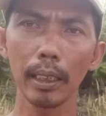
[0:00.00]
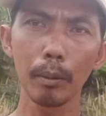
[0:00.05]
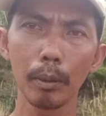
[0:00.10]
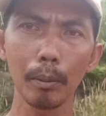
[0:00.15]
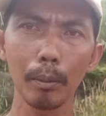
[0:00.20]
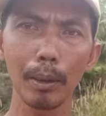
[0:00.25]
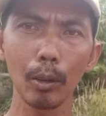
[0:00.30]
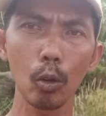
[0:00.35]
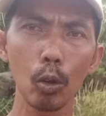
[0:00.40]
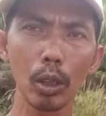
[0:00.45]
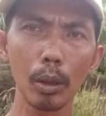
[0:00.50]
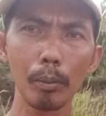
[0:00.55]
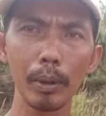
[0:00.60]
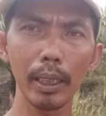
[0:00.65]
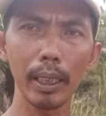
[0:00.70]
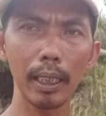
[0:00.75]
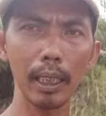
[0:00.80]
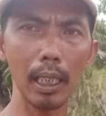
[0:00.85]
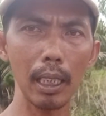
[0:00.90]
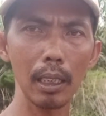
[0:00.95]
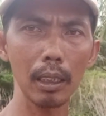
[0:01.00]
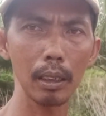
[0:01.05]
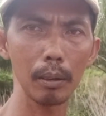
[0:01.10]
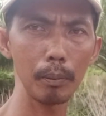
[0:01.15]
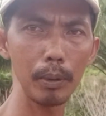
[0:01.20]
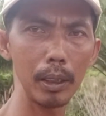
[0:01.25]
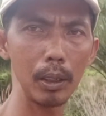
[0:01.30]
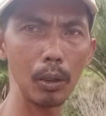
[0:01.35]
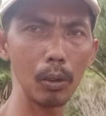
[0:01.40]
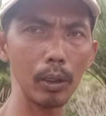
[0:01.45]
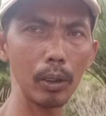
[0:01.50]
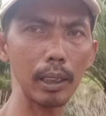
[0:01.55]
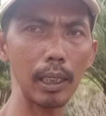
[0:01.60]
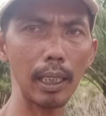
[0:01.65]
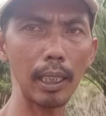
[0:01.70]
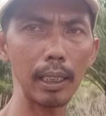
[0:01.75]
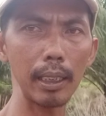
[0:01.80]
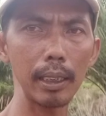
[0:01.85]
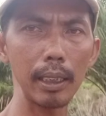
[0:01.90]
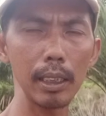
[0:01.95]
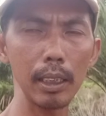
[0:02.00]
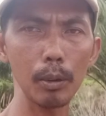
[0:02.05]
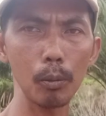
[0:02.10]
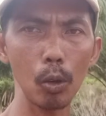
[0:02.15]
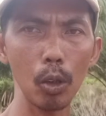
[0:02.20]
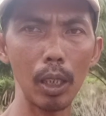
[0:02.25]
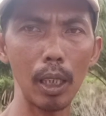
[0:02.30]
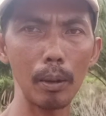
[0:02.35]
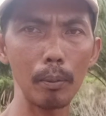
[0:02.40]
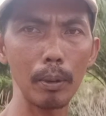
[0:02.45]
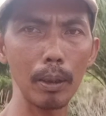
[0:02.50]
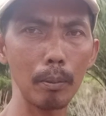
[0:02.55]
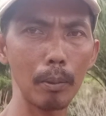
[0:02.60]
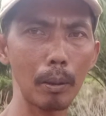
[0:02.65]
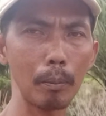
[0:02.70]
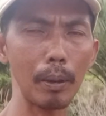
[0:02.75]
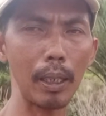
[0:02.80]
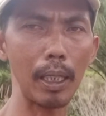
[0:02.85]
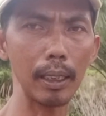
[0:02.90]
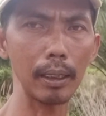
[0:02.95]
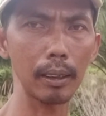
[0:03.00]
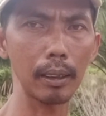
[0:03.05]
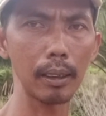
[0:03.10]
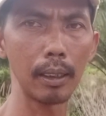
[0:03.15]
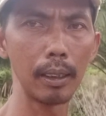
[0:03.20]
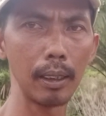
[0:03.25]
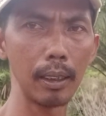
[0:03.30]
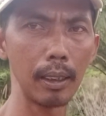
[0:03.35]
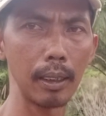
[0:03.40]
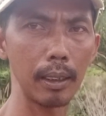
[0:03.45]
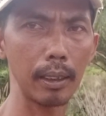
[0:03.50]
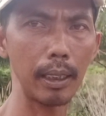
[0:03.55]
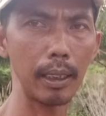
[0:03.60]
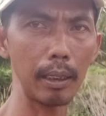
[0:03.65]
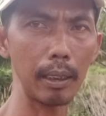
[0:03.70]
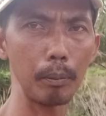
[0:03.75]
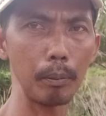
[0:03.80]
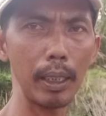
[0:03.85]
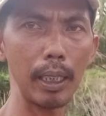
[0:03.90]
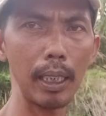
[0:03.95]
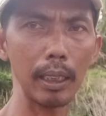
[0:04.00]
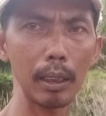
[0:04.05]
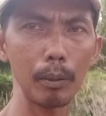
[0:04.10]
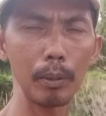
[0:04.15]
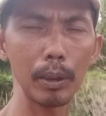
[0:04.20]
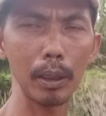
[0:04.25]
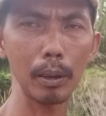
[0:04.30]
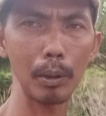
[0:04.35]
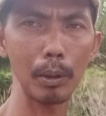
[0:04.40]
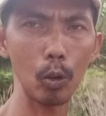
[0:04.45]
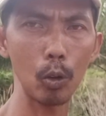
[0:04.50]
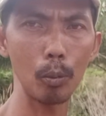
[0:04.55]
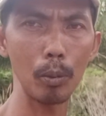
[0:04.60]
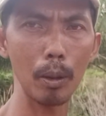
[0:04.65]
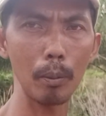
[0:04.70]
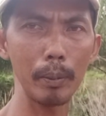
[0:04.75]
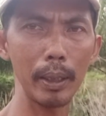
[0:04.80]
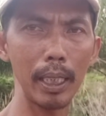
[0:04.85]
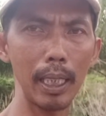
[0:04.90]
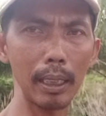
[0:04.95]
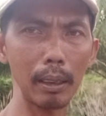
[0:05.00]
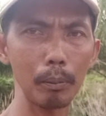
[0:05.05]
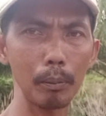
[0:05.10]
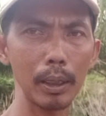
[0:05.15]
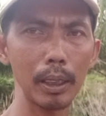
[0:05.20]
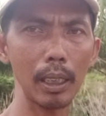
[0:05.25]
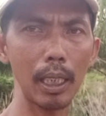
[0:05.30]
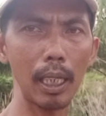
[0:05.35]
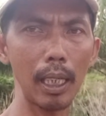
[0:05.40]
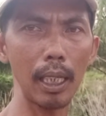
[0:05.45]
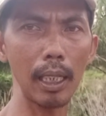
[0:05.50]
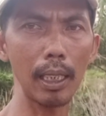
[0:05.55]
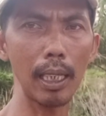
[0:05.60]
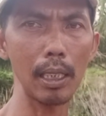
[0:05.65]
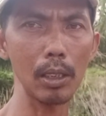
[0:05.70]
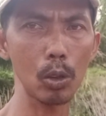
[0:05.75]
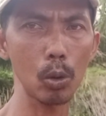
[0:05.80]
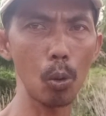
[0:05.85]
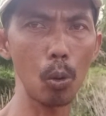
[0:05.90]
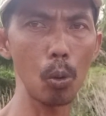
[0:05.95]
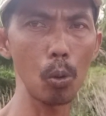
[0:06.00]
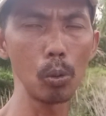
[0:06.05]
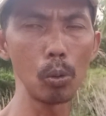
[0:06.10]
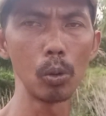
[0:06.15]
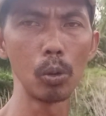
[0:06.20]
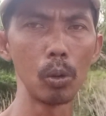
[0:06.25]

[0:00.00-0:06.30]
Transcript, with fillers: teman-temanku demikianlah video kita kali ini semoga bermanfaat dan bila teman-temanku berminat bisa langsung